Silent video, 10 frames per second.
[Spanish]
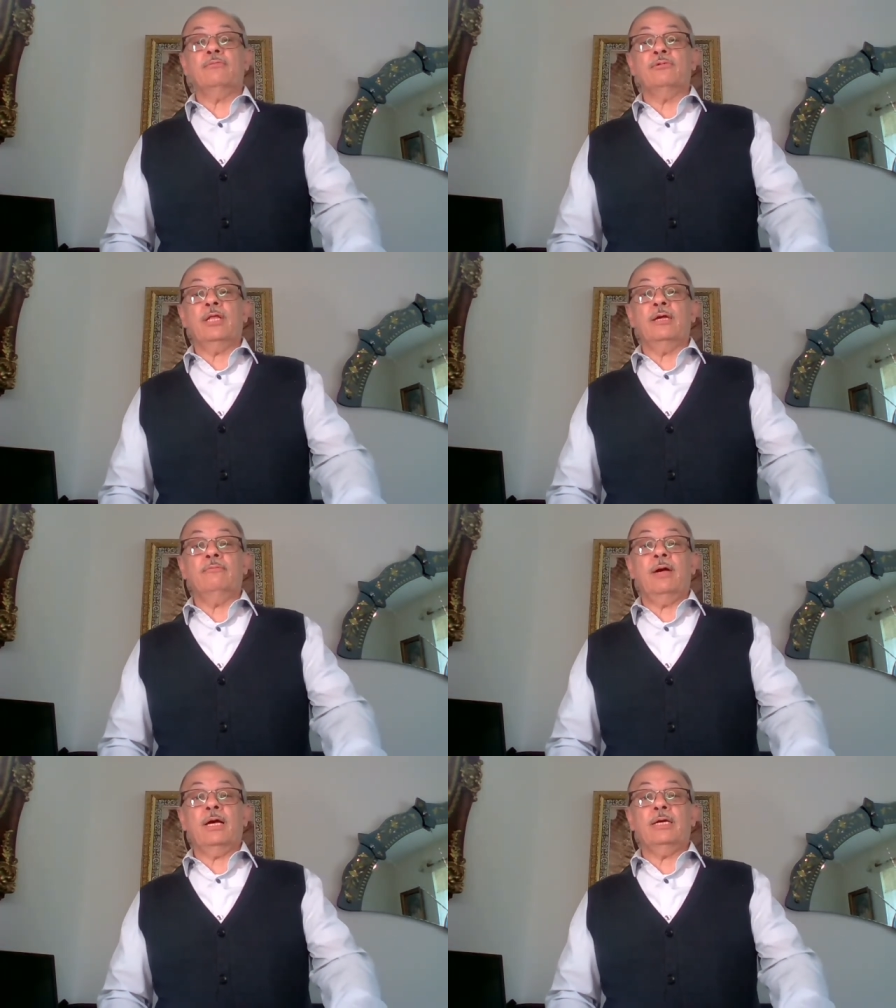Como la
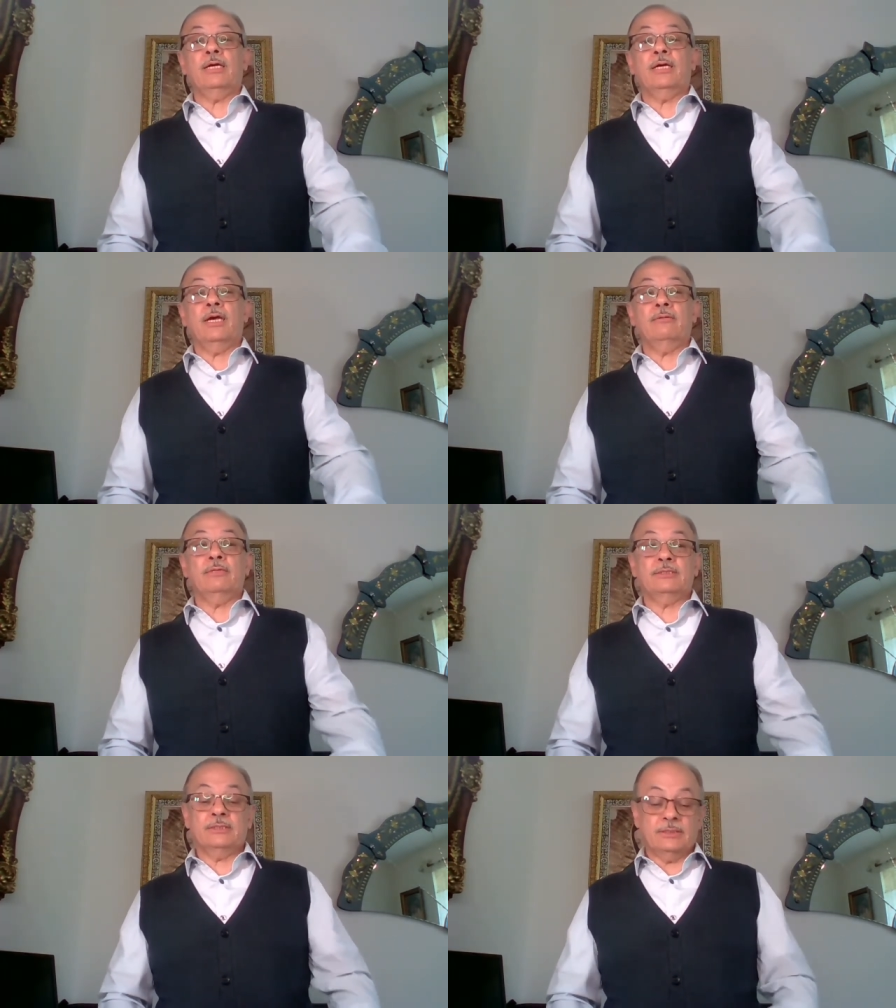imagen que hay
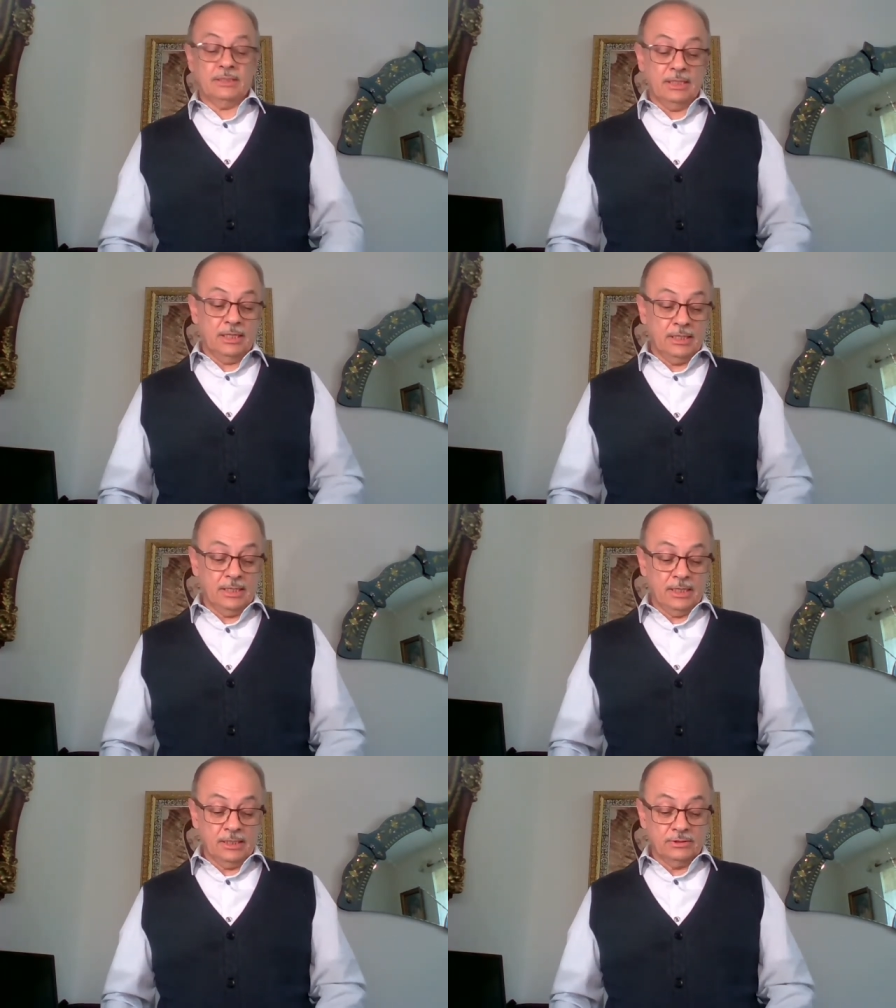veces
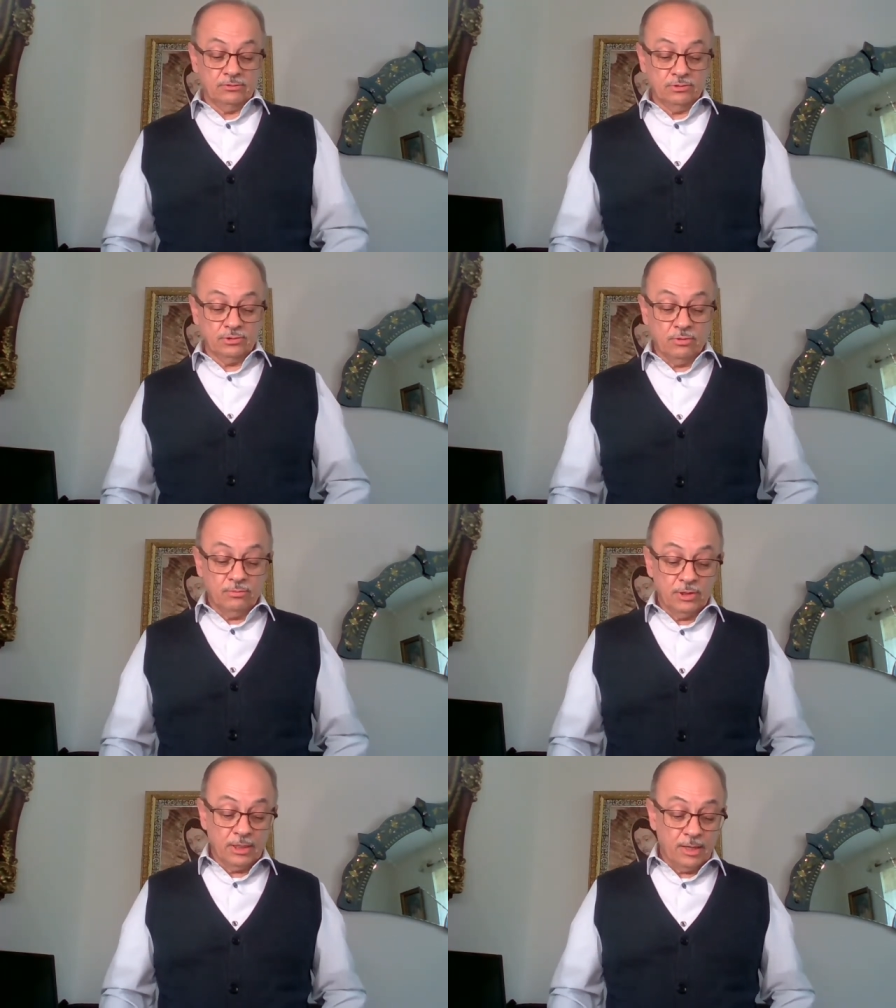tiene de Jesús,
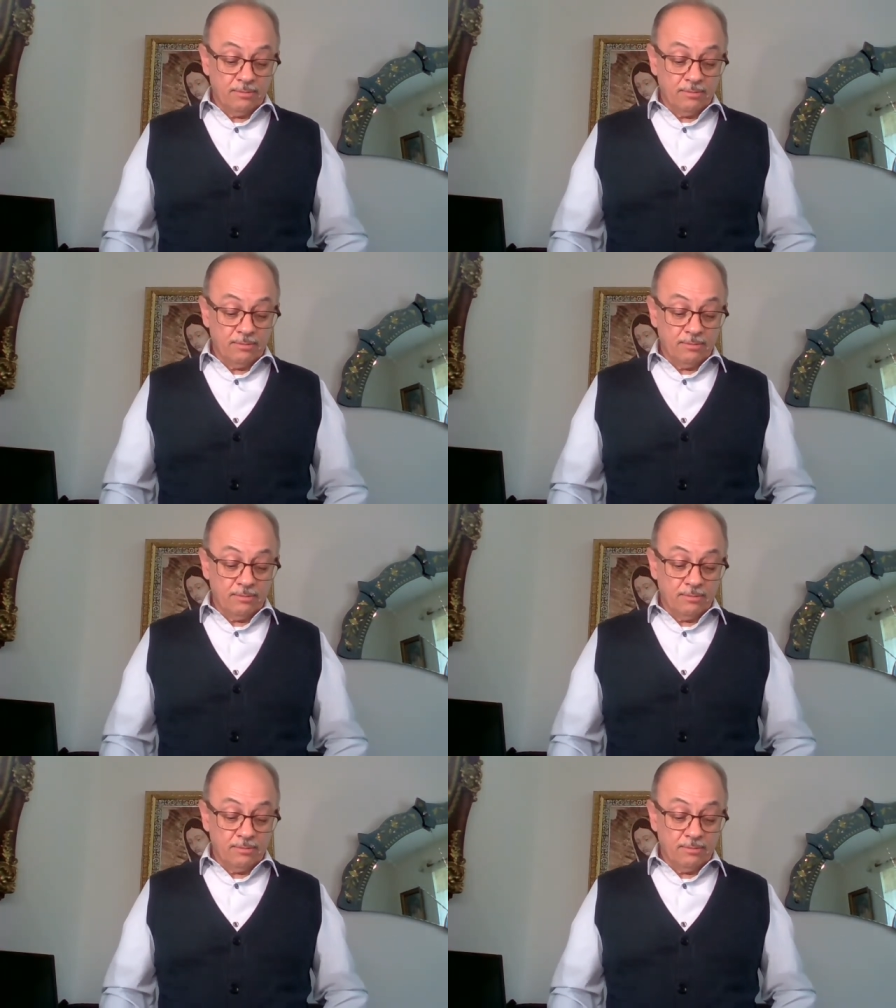cómo le